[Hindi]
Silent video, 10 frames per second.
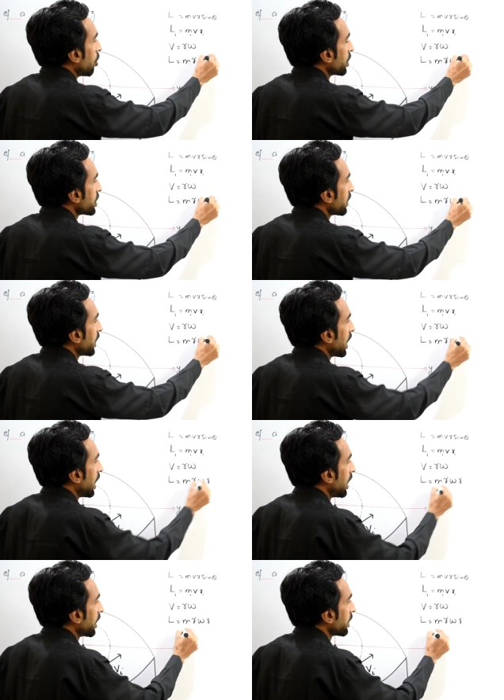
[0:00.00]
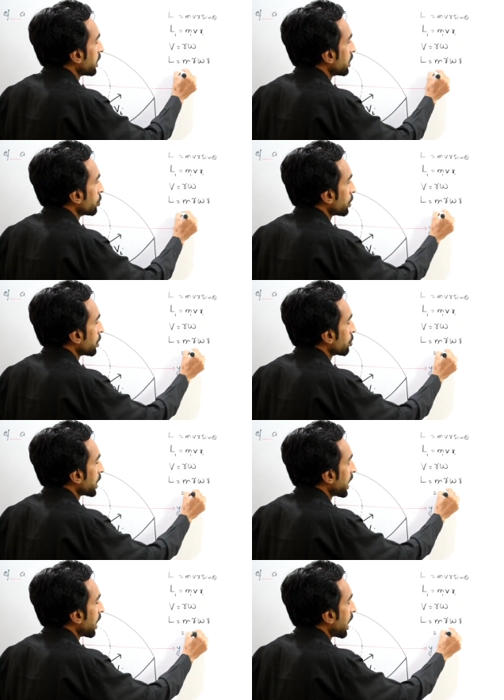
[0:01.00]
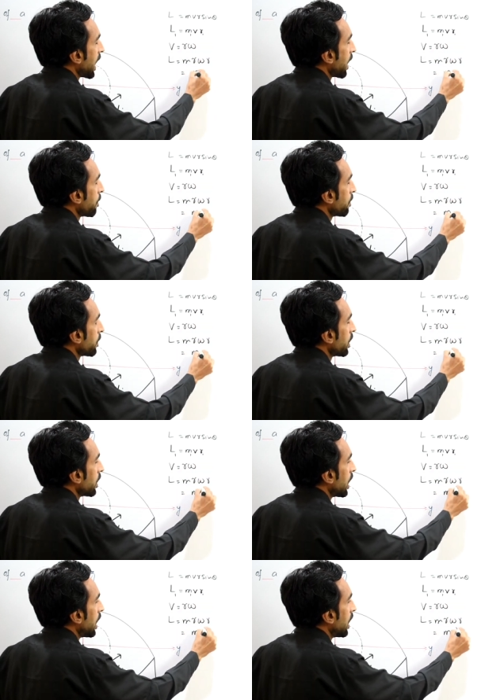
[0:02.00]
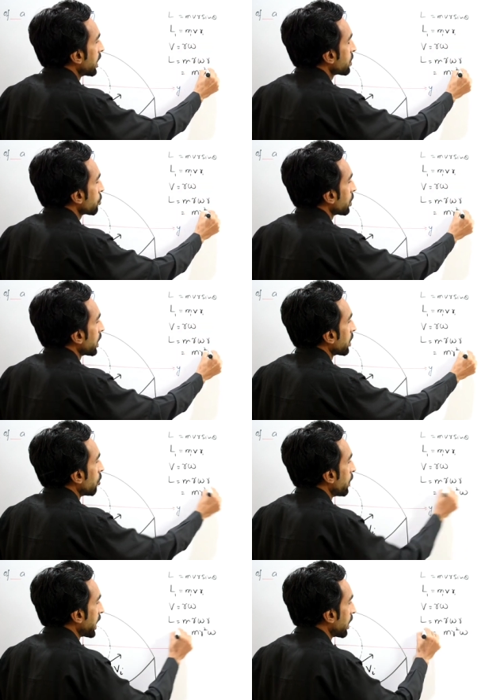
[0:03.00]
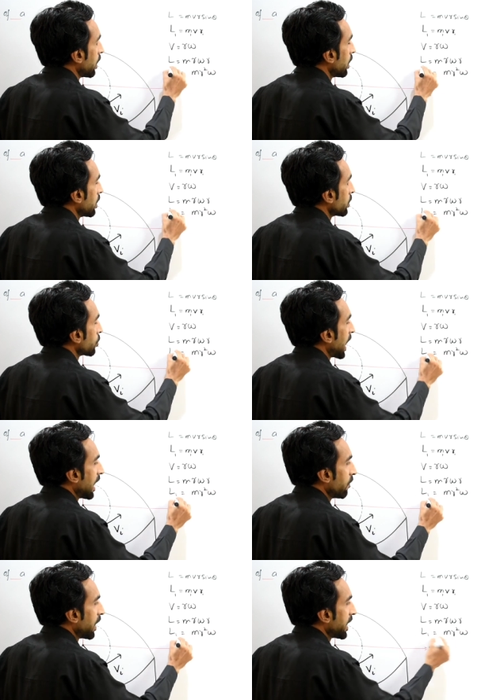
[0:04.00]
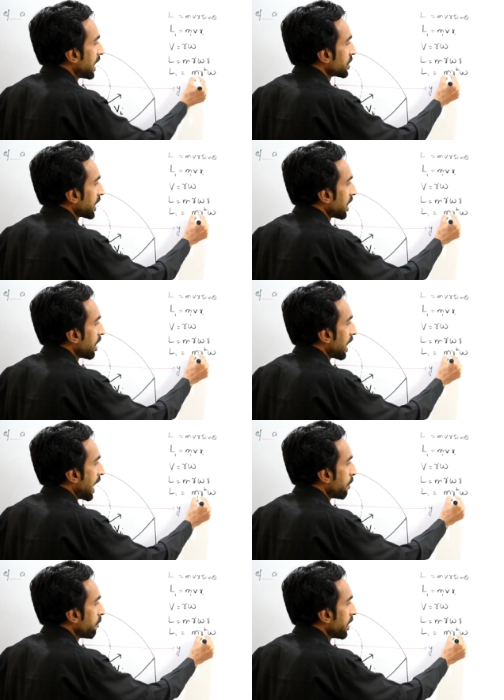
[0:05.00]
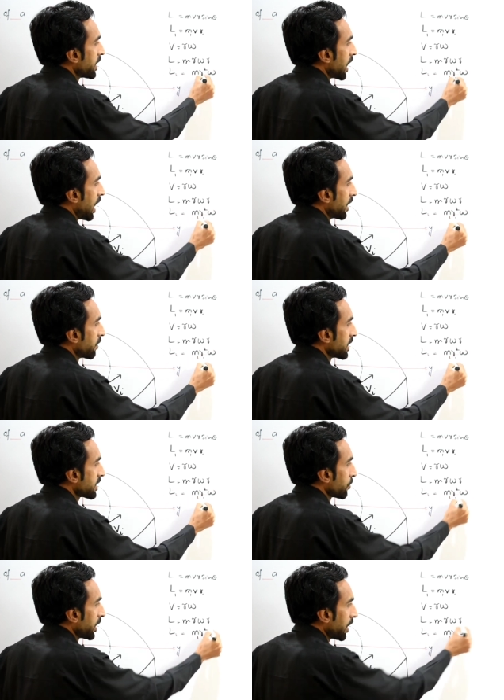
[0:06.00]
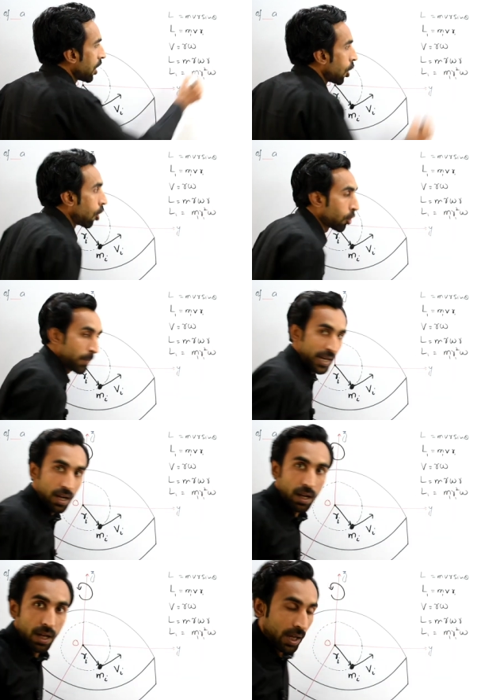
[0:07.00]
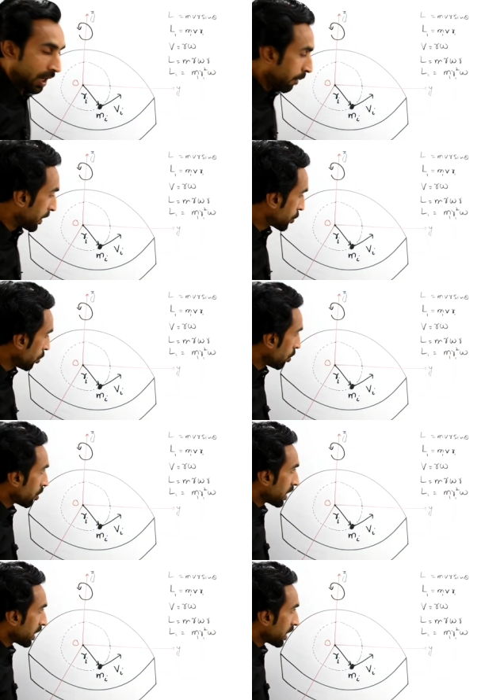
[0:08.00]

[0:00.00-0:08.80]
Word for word: और ये वाला आर तो ये हो जाएगा एम आर स्क्वेयर ओमेगा तो एल वन आ जाएगा एम वन आर वन स्क्वेयर और ओमेगा बच्चों